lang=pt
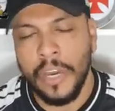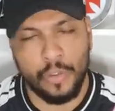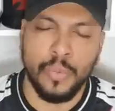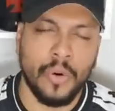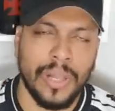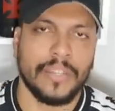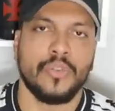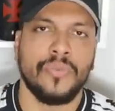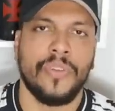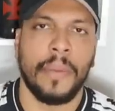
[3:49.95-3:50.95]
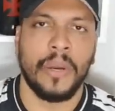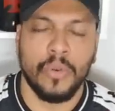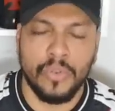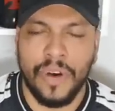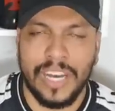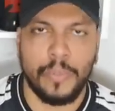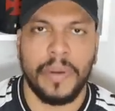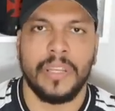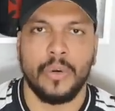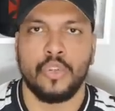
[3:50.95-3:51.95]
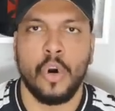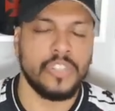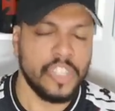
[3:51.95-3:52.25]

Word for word: No último clássico contra o Flamengo, quando o Vasco perdeu o jogo,